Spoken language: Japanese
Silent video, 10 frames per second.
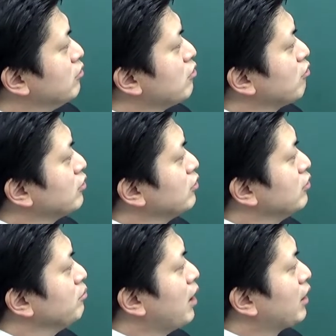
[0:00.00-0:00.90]
腐
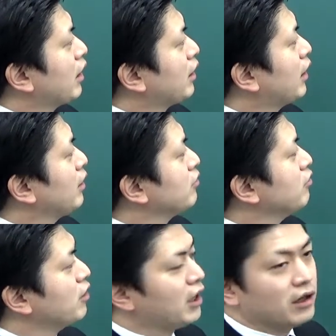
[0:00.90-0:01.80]
食、結果です
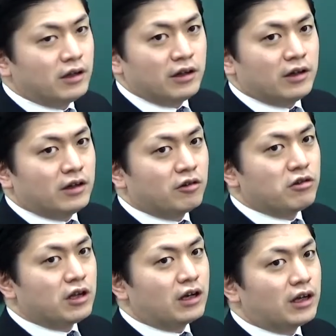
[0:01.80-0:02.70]
よね。
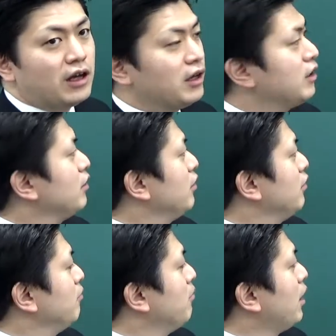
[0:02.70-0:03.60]
こちら原因、
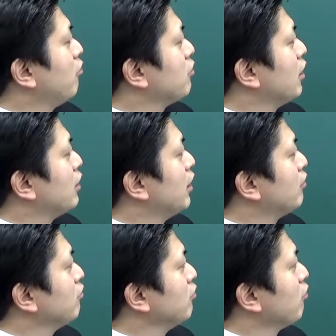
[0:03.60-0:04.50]
こちらや
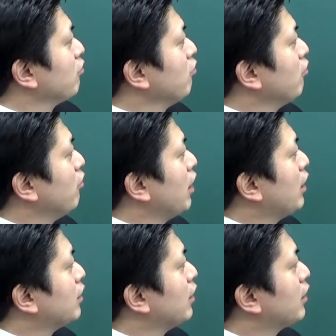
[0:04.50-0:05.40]
るのと、
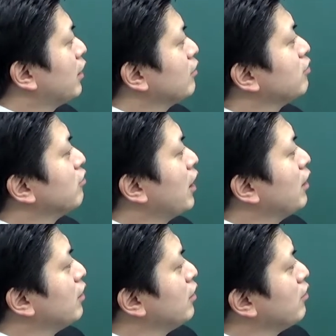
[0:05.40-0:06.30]
結果ですよね。
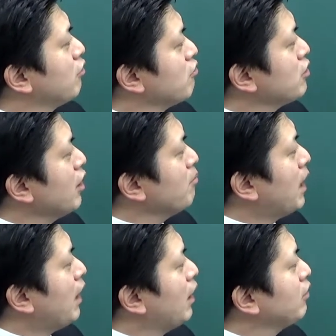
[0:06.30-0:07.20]
そして
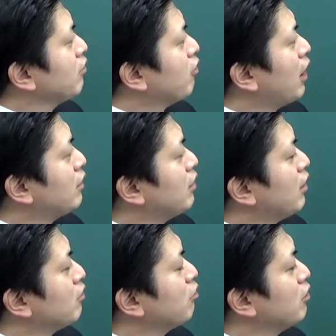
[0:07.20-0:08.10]
ありとあり
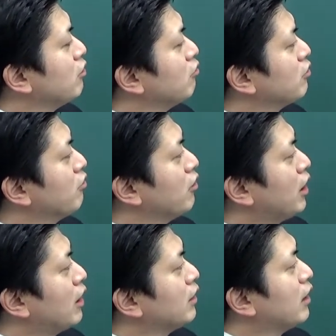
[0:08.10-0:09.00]
で揃えておくと
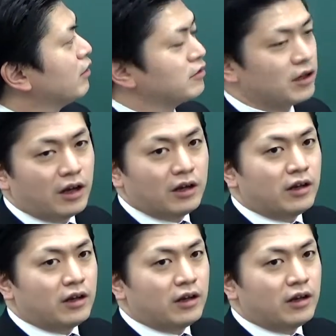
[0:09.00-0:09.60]
簡単ですね。